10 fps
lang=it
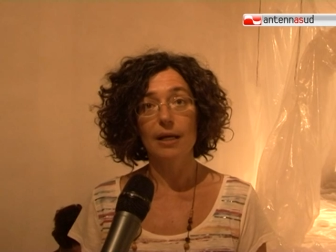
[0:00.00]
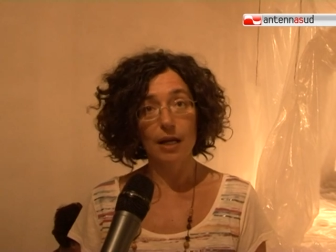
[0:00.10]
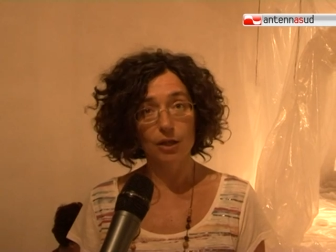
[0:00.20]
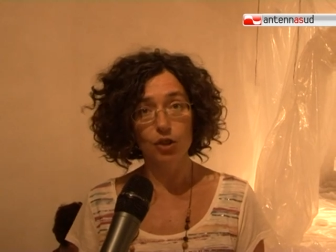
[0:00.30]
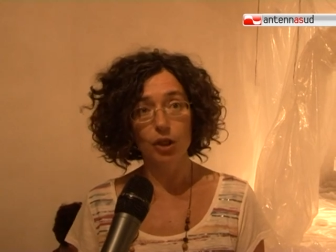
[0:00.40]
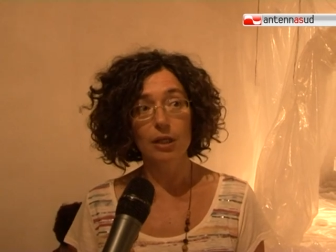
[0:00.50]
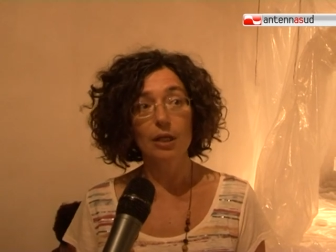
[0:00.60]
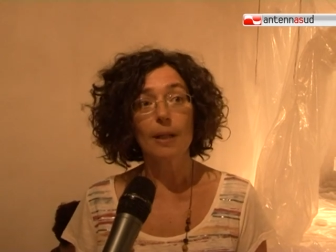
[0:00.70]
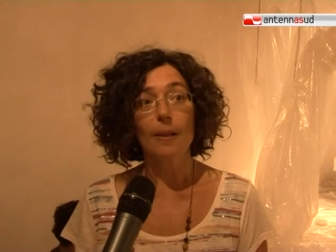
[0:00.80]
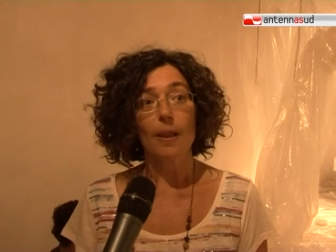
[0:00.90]
Grecia,
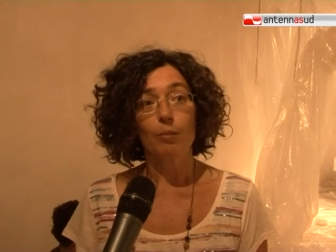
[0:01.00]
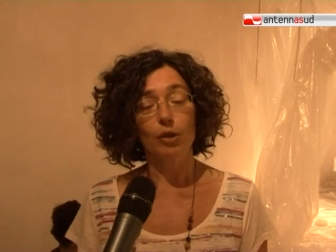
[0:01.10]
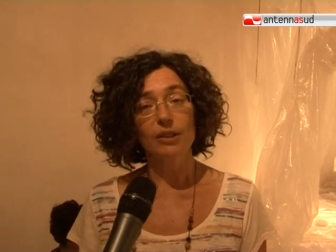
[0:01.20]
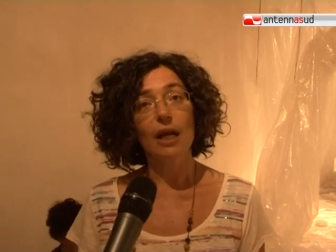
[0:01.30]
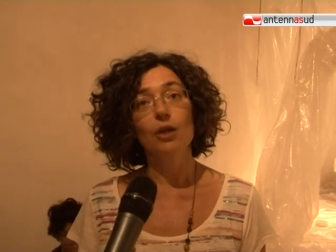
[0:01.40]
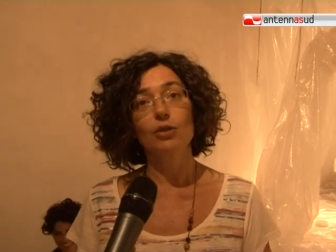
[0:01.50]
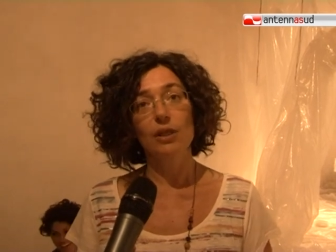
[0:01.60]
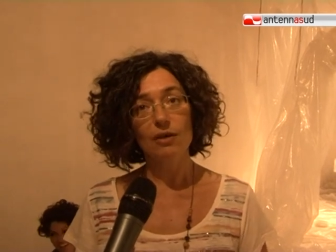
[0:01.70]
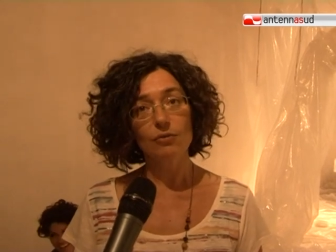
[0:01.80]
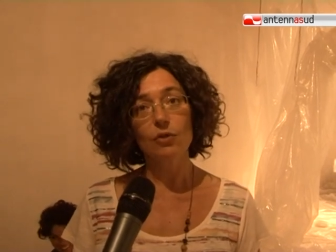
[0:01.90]
porteranno
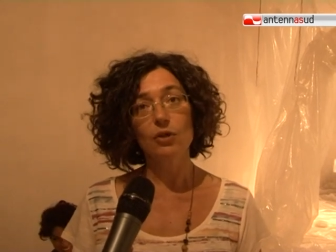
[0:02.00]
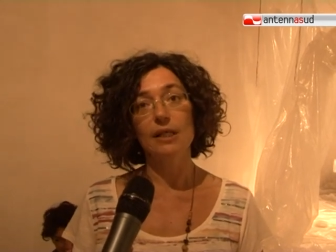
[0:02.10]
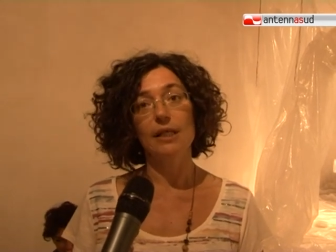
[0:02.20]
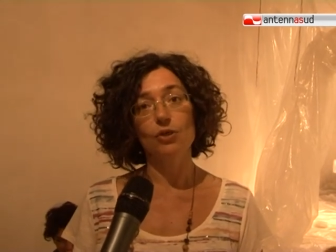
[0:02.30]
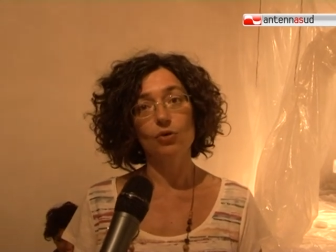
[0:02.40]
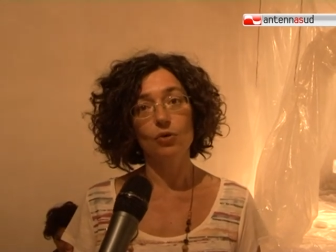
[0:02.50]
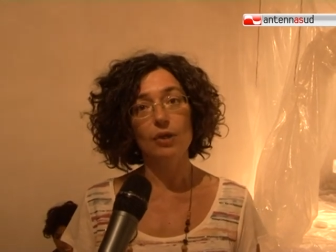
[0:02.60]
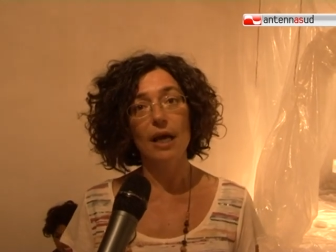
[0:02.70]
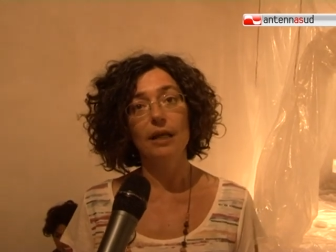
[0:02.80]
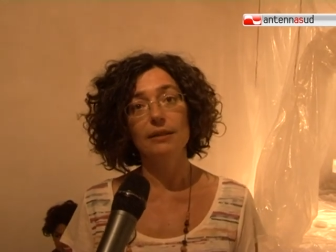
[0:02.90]
dei lavori che
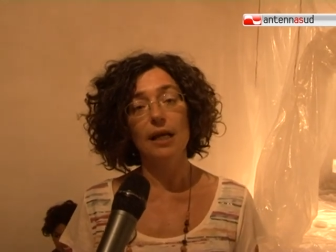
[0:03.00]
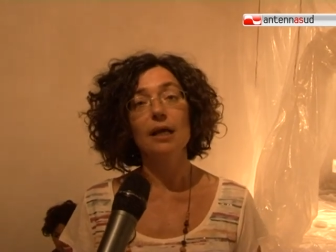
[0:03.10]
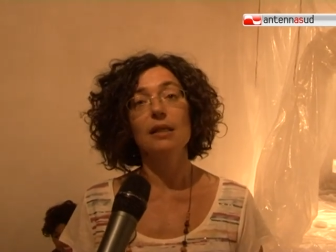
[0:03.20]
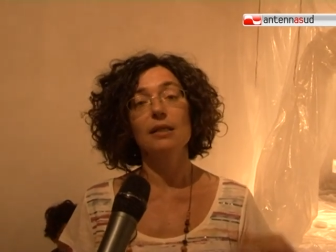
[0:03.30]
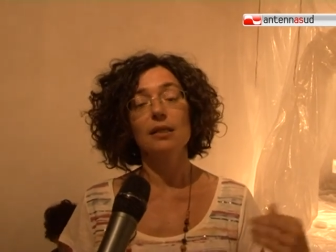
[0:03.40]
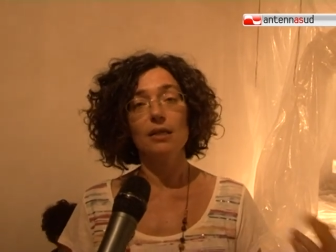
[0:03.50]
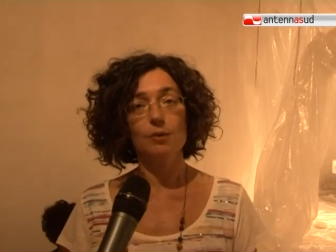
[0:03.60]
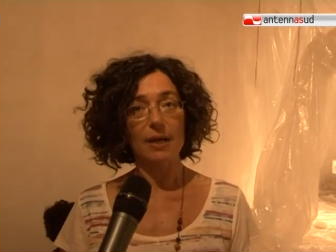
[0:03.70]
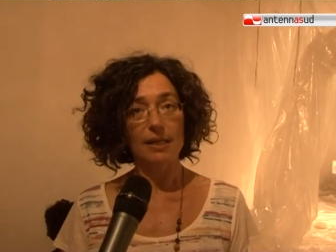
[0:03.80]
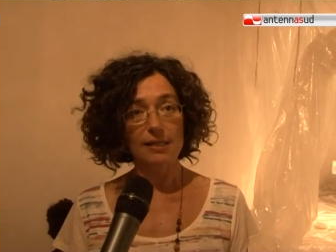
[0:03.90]
sono nati in
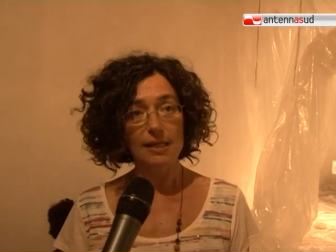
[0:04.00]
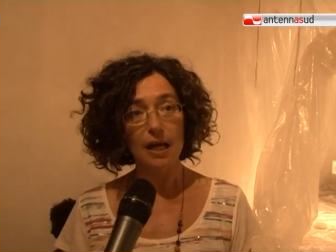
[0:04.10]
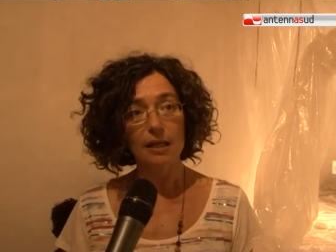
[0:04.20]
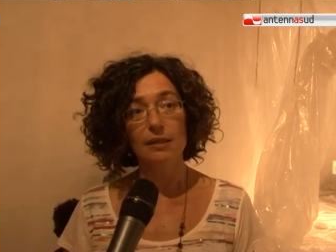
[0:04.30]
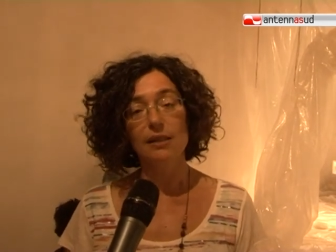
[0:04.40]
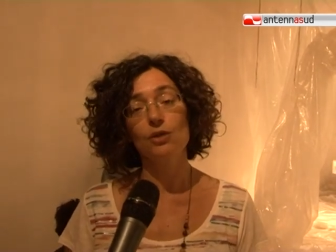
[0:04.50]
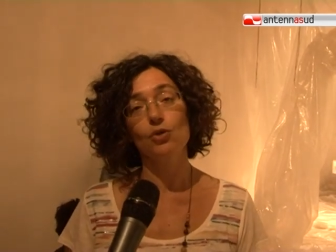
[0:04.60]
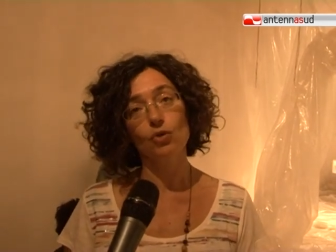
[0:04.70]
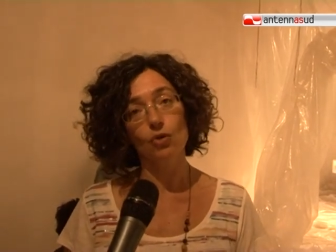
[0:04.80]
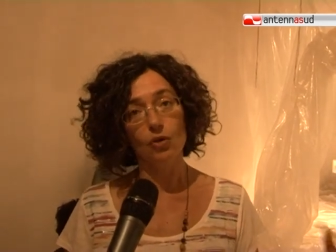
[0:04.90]
spazi altri e
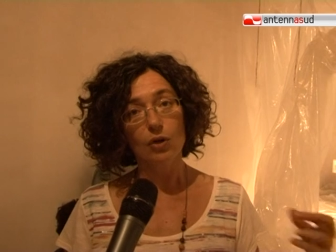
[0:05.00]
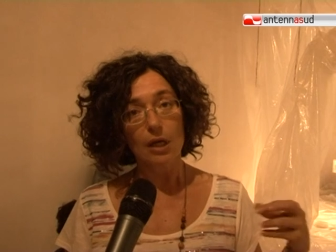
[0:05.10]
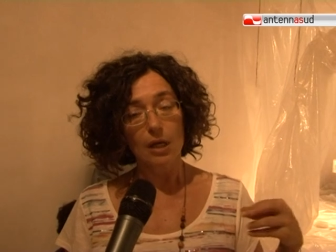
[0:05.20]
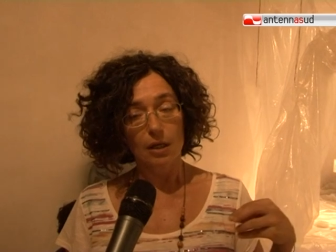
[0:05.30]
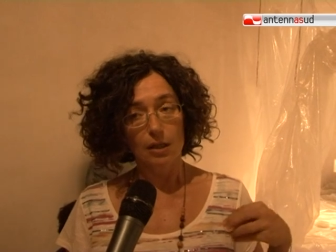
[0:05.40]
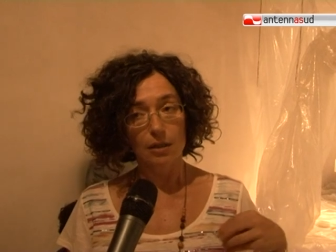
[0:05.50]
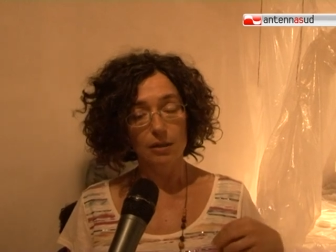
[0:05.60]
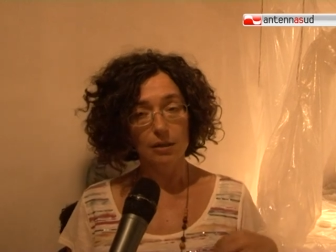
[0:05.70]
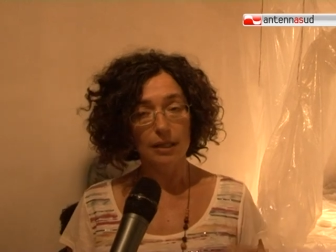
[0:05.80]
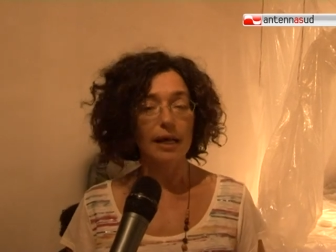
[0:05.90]
sono
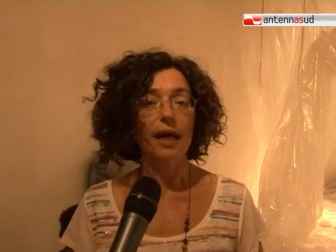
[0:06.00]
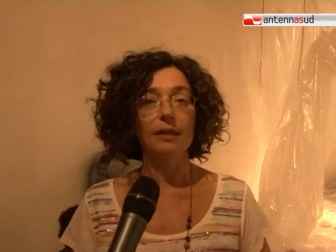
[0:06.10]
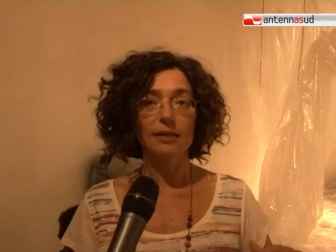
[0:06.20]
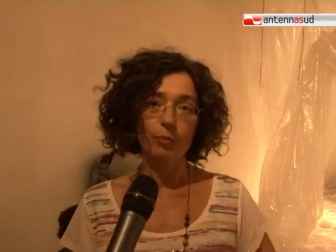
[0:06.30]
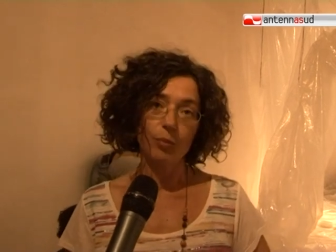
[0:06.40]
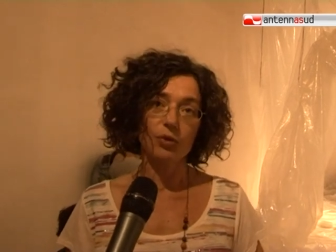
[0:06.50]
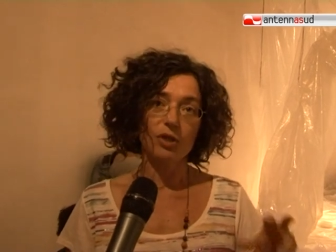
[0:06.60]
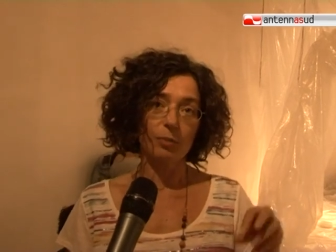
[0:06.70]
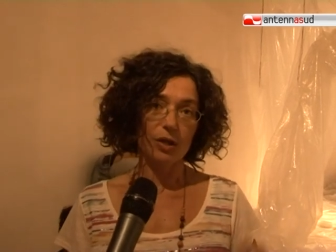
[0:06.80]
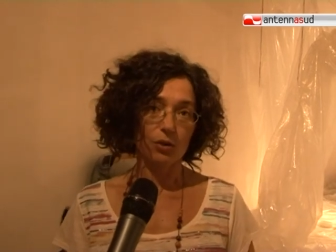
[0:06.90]
eh, creati
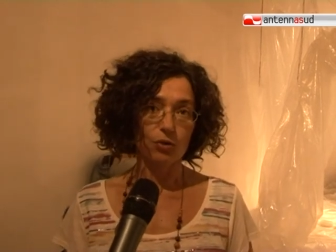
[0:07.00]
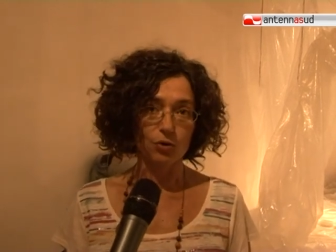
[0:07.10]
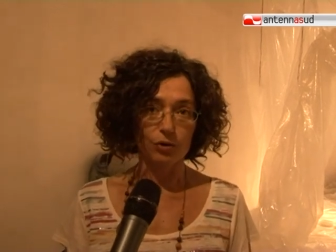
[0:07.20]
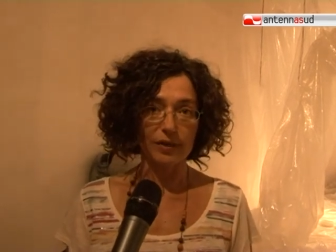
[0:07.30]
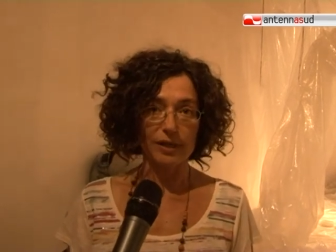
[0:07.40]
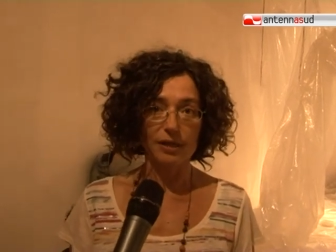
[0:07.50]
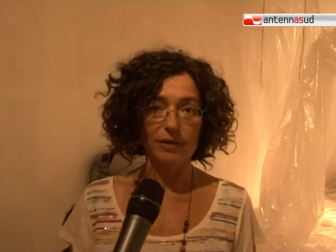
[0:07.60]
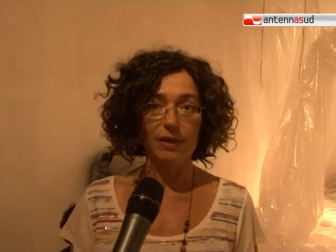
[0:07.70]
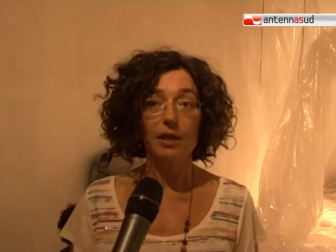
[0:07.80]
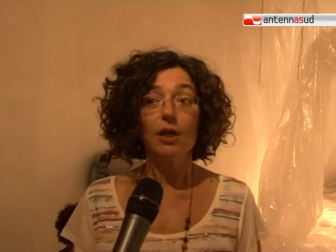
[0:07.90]
apposta per il nostro
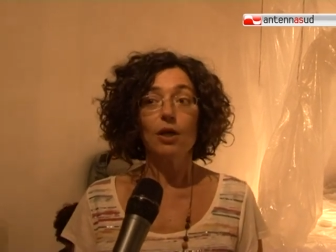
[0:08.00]
festival.